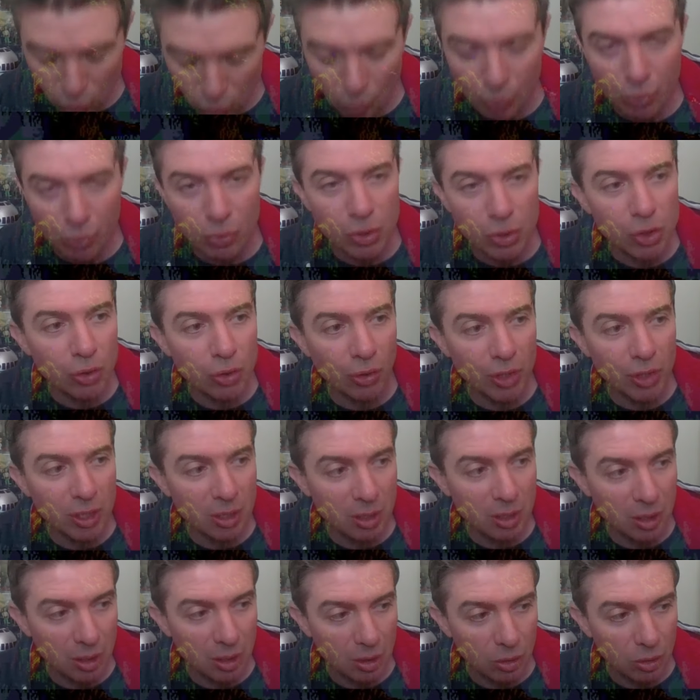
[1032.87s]
plus dans
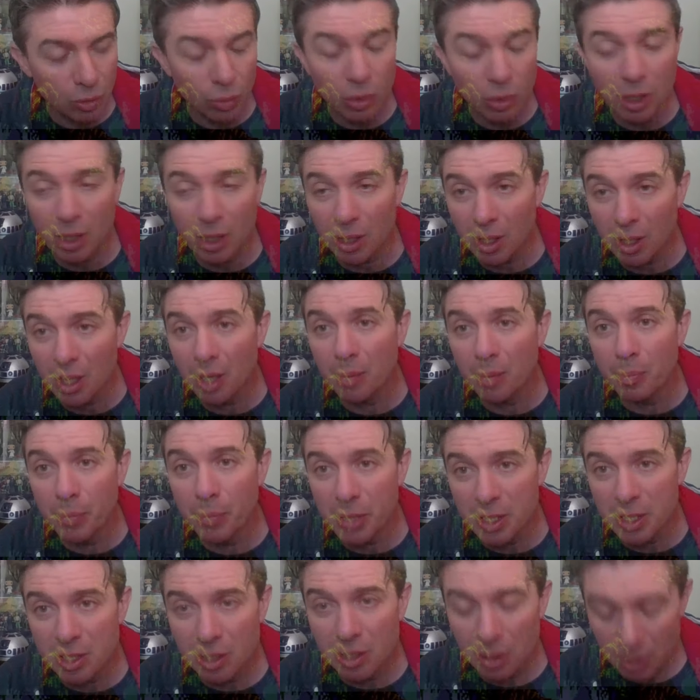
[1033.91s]
l'idée de créer un
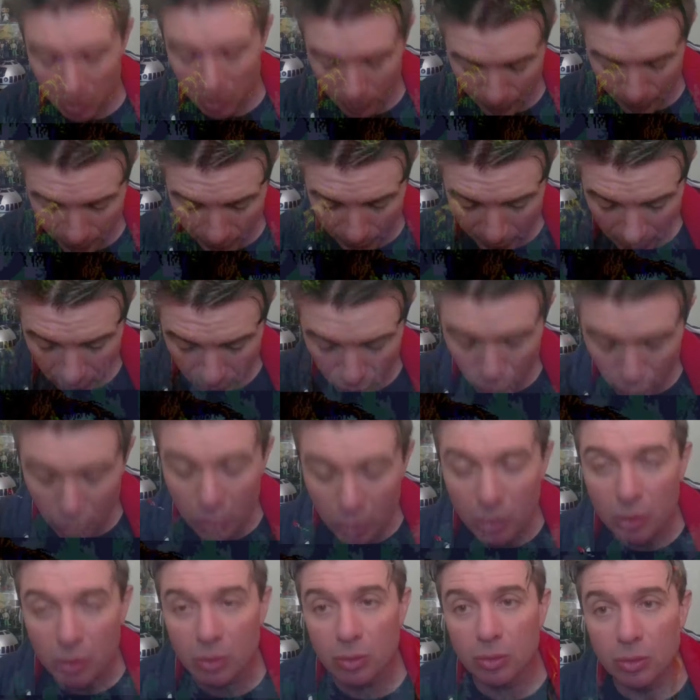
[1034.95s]
PC
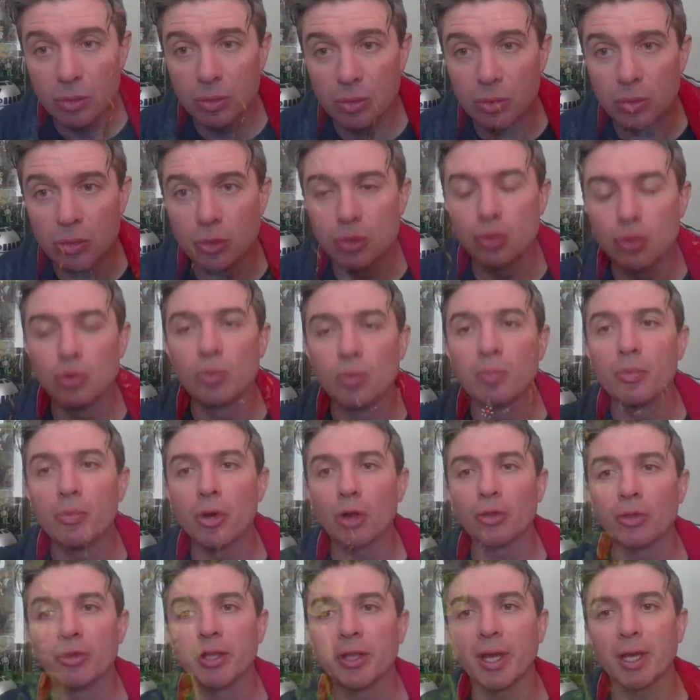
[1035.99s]
dans une
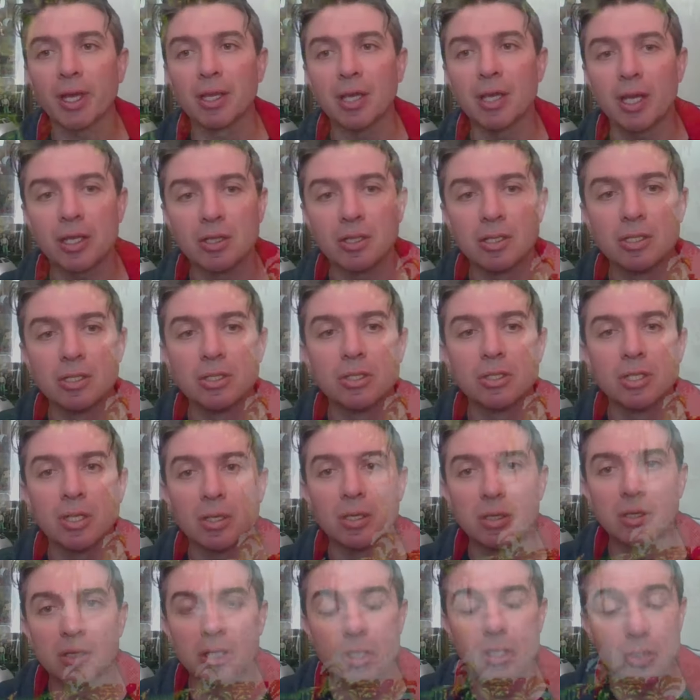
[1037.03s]
borne d'arcade qu'ils
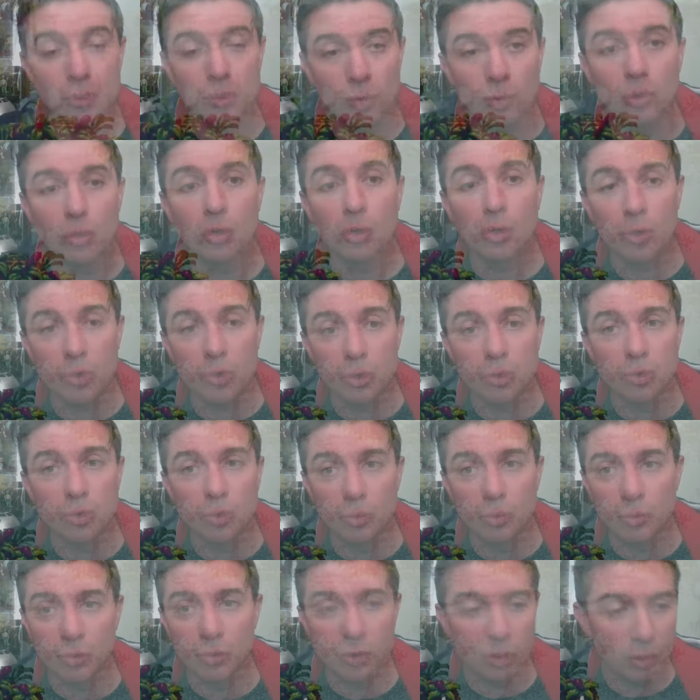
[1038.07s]
ont
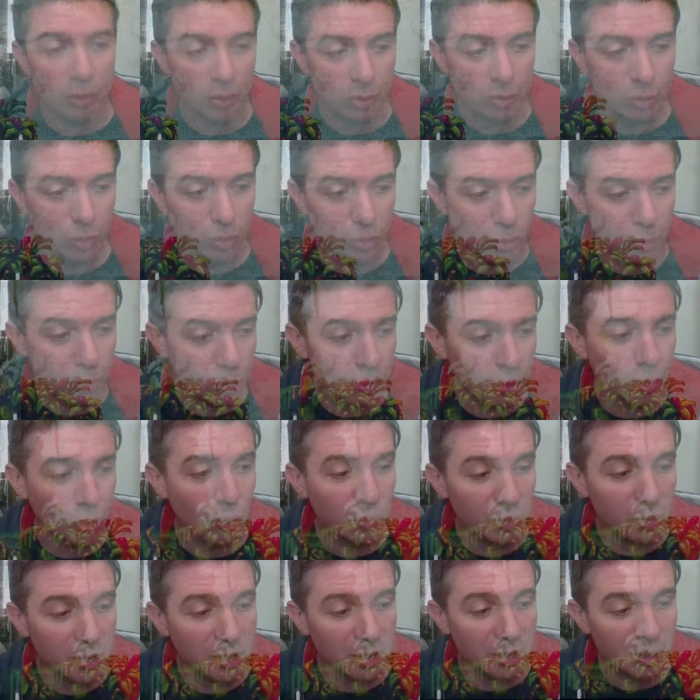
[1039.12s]

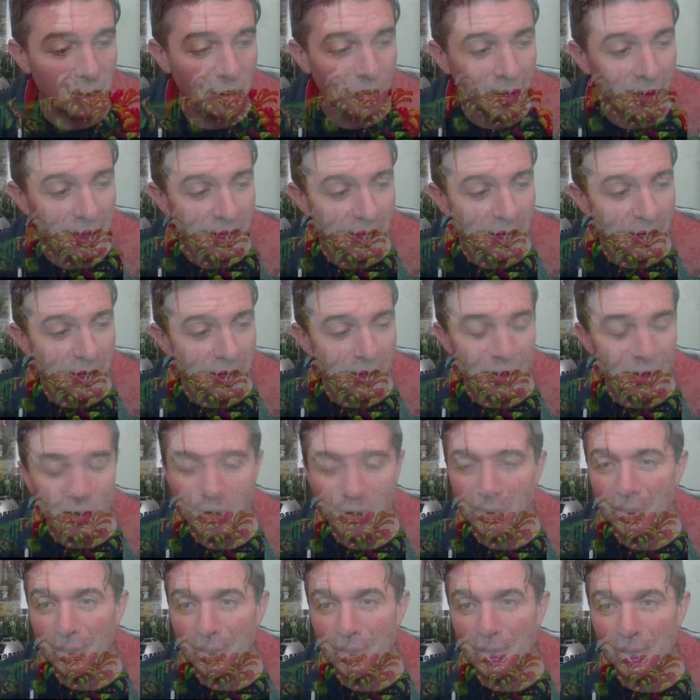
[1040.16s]
customisé
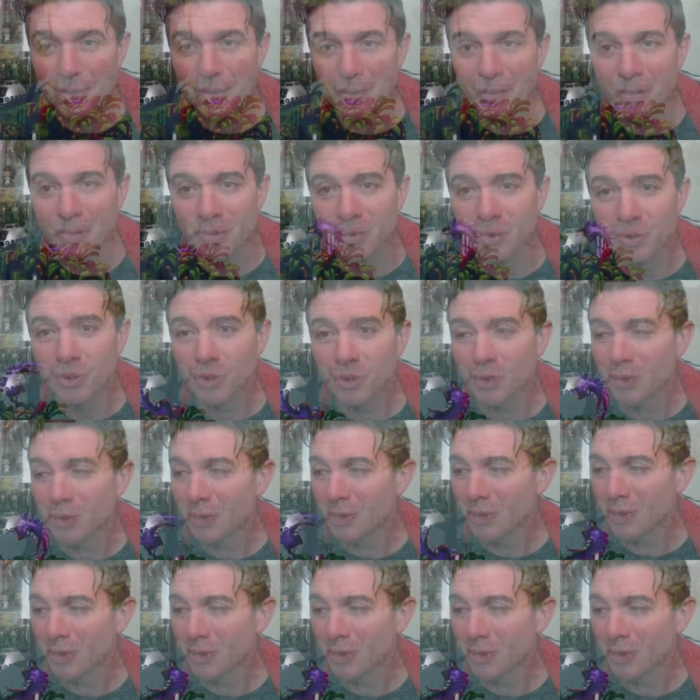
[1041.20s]
dans